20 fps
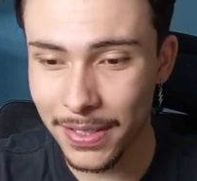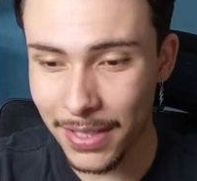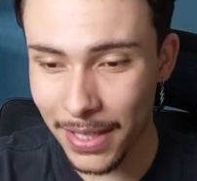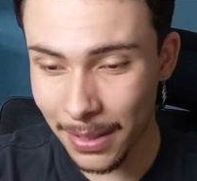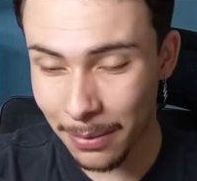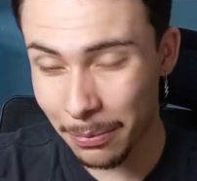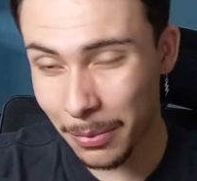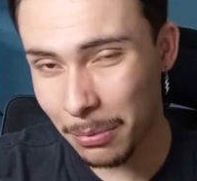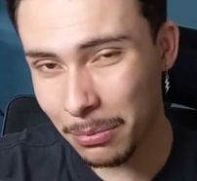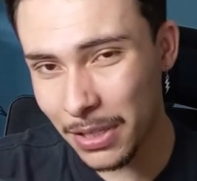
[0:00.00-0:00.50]

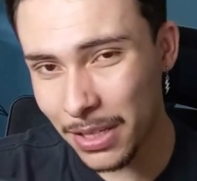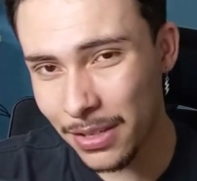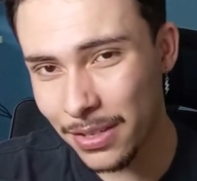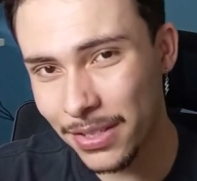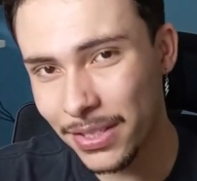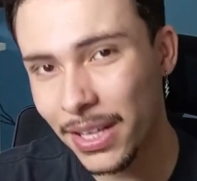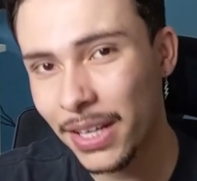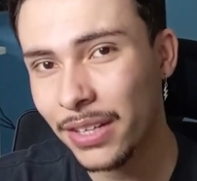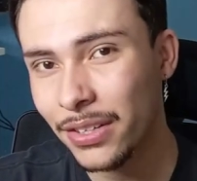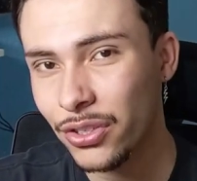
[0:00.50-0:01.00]
uma
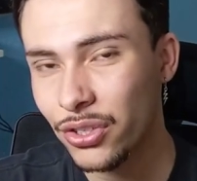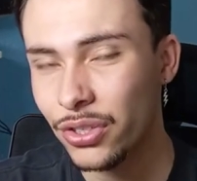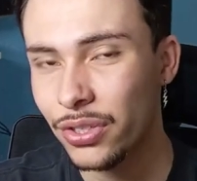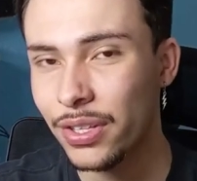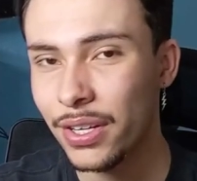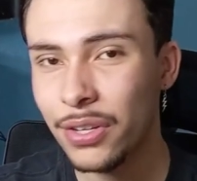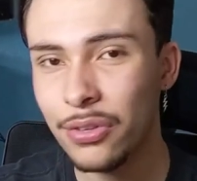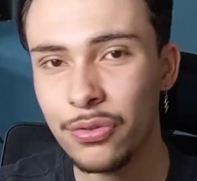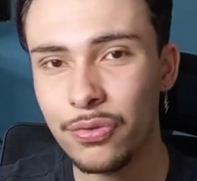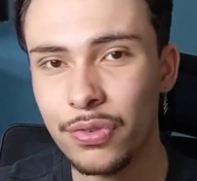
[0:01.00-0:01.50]
minissérie de
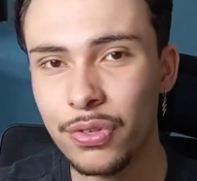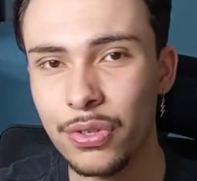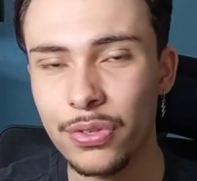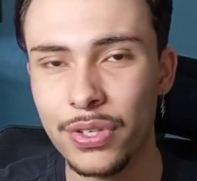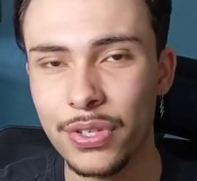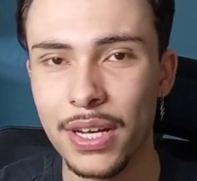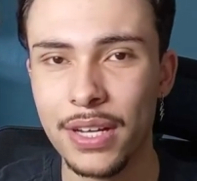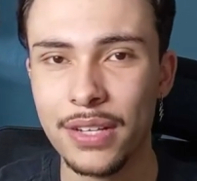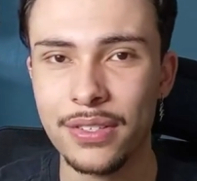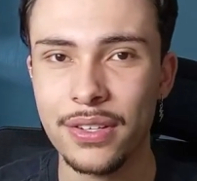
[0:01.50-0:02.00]
três vídeos
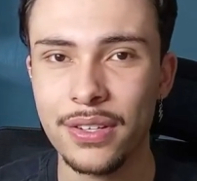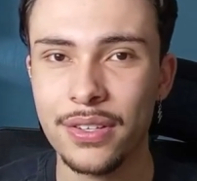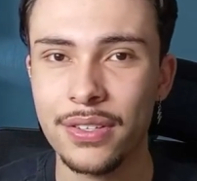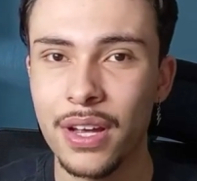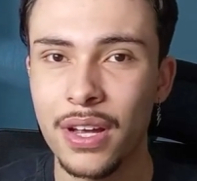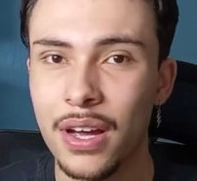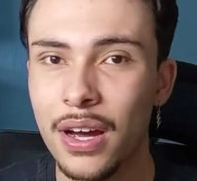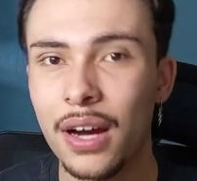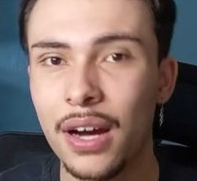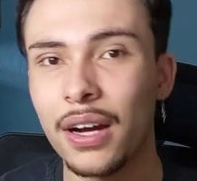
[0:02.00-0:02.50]
extras,
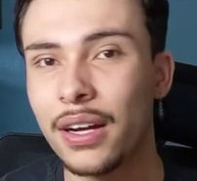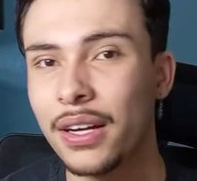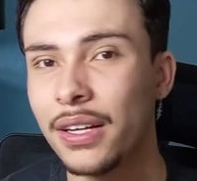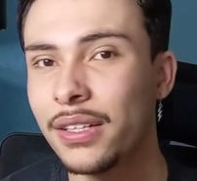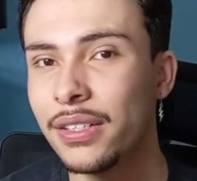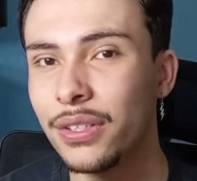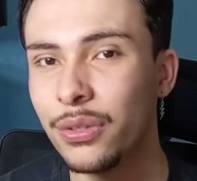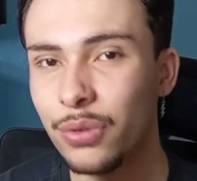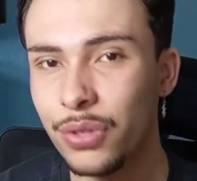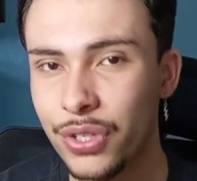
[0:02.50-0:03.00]
aquele
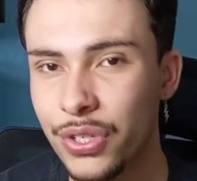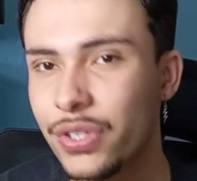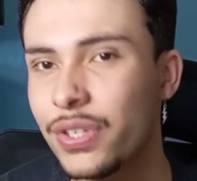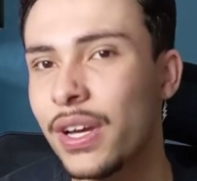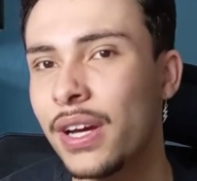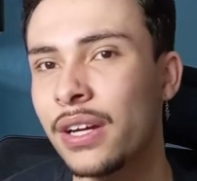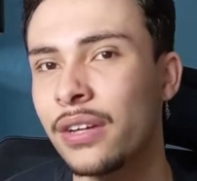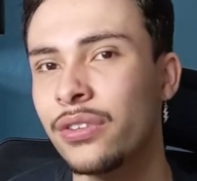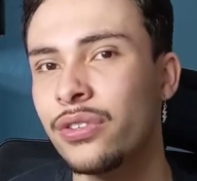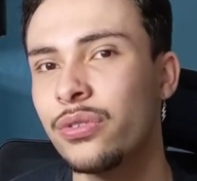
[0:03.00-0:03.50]
de Rich
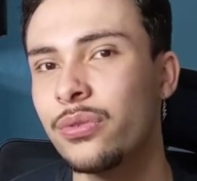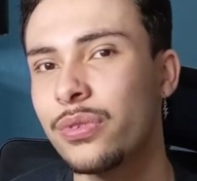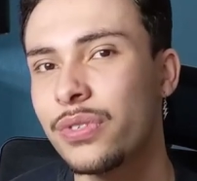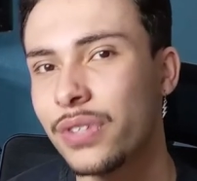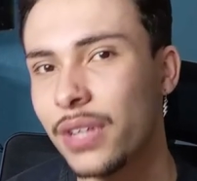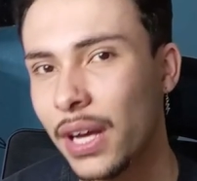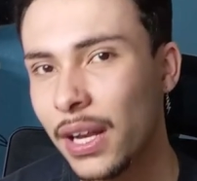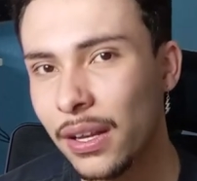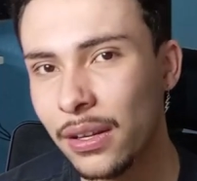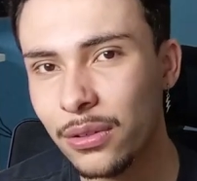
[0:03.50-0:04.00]
Text, o
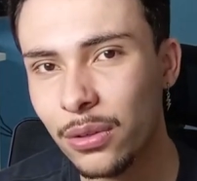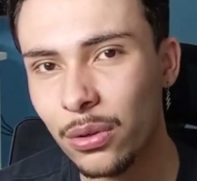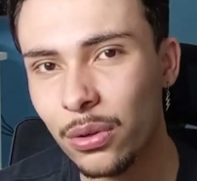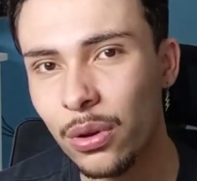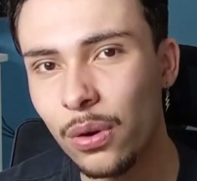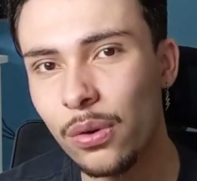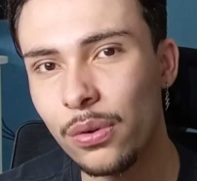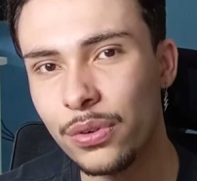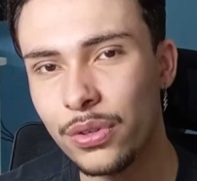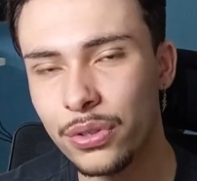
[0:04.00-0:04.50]
Skeleton
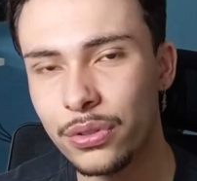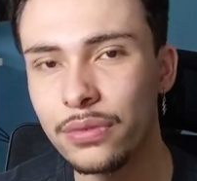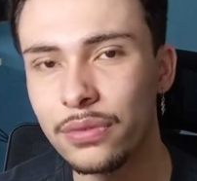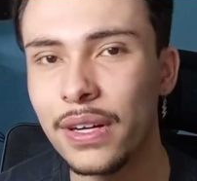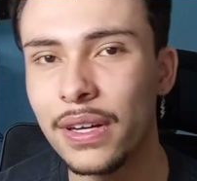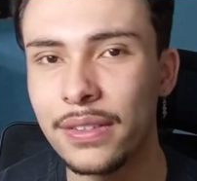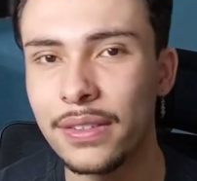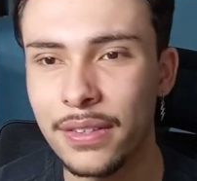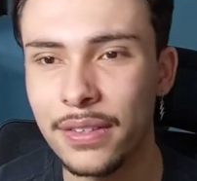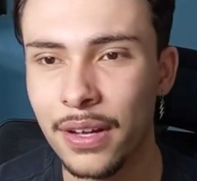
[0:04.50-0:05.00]
Load e o
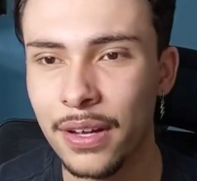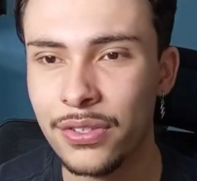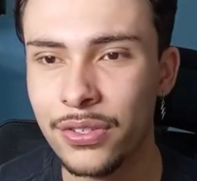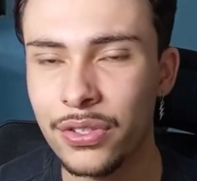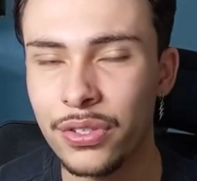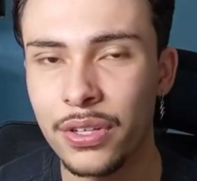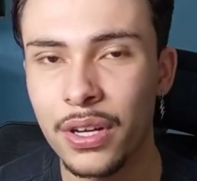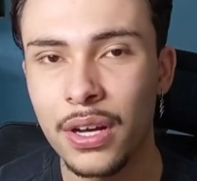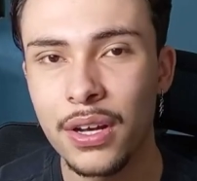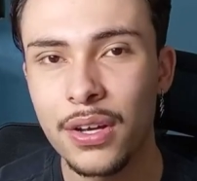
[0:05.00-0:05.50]

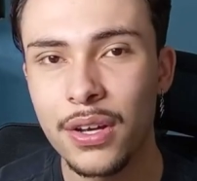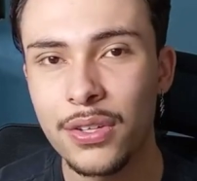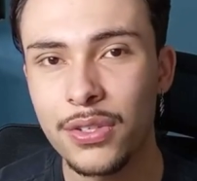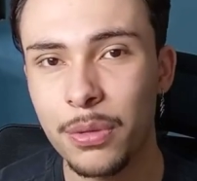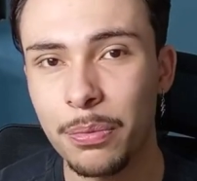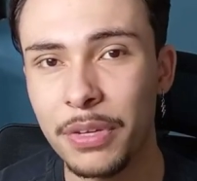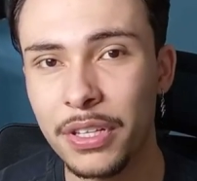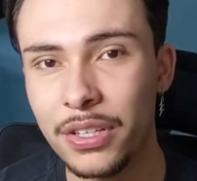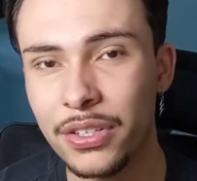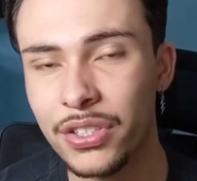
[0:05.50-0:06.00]
Test. Só
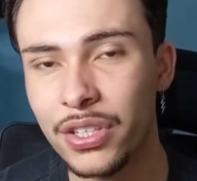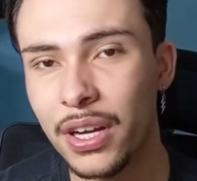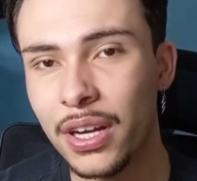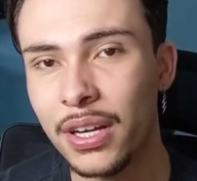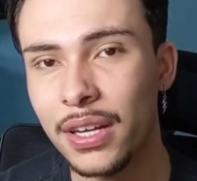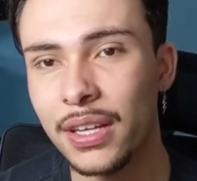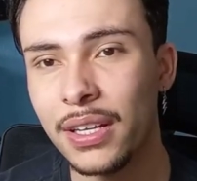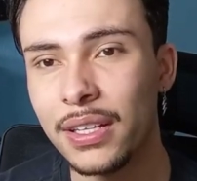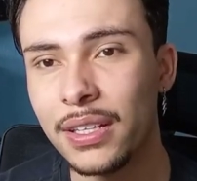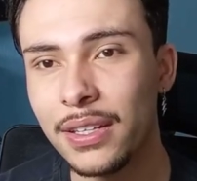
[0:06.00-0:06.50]
para deixar
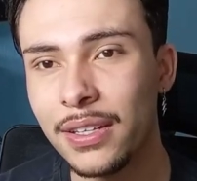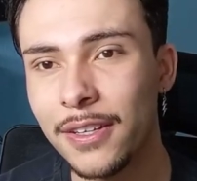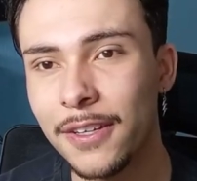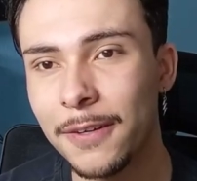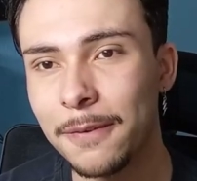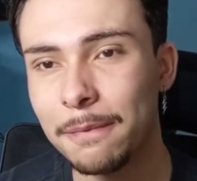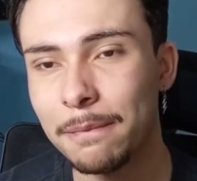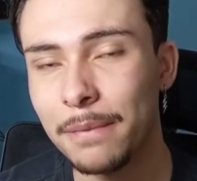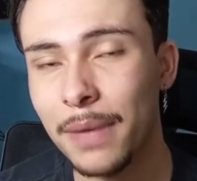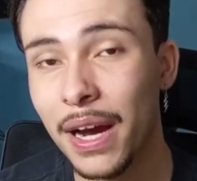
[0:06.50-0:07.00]

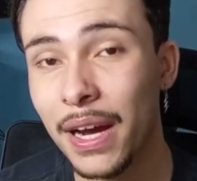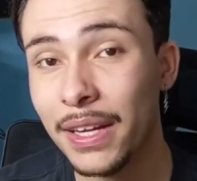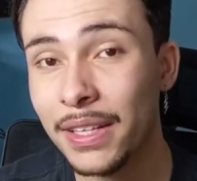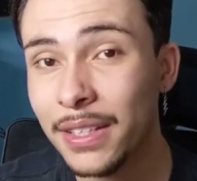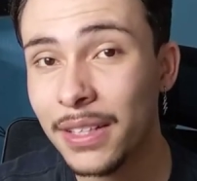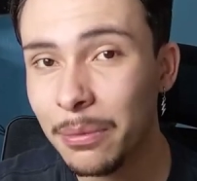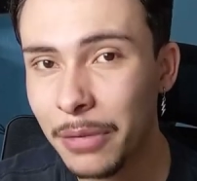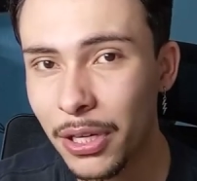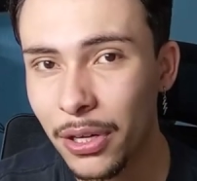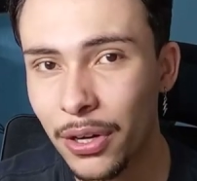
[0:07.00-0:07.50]
ele ainda
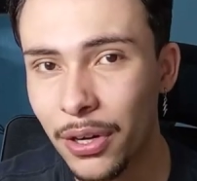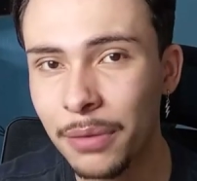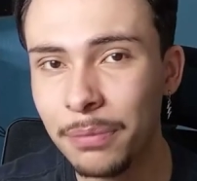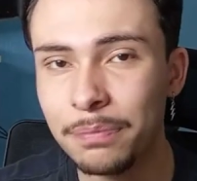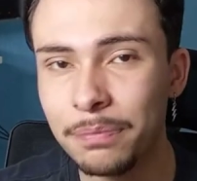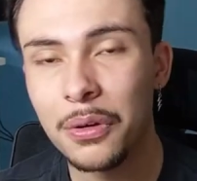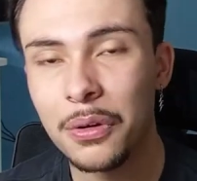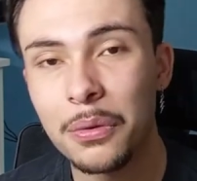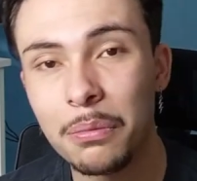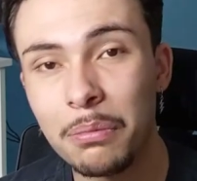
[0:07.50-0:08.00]
melhor,
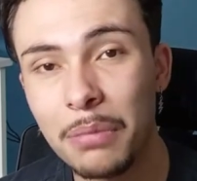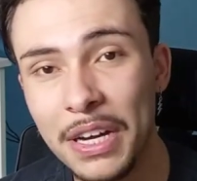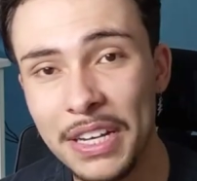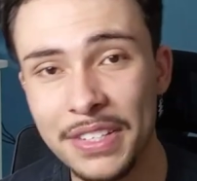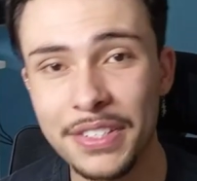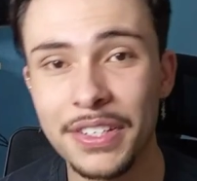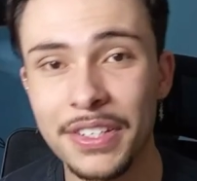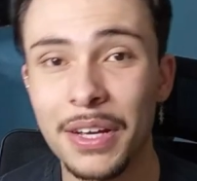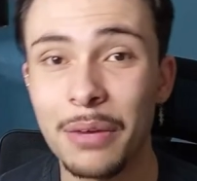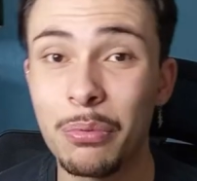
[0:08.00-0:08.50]

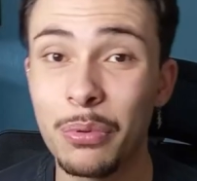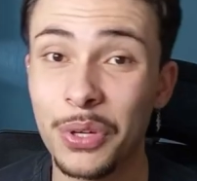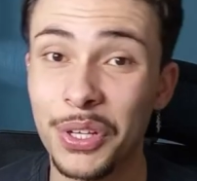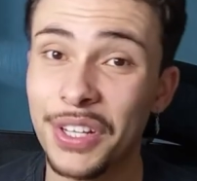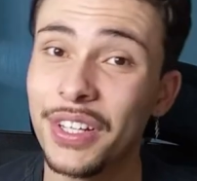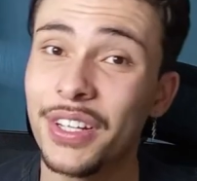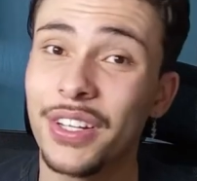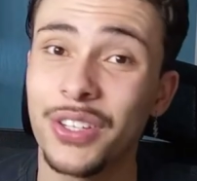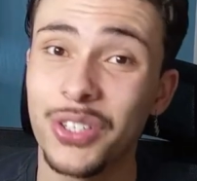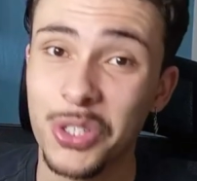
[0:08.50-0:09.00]
mas é por aqui
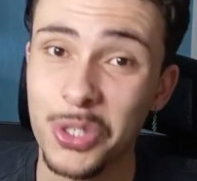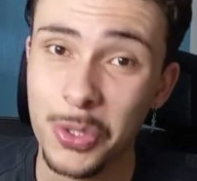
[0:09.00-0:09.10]
que a gente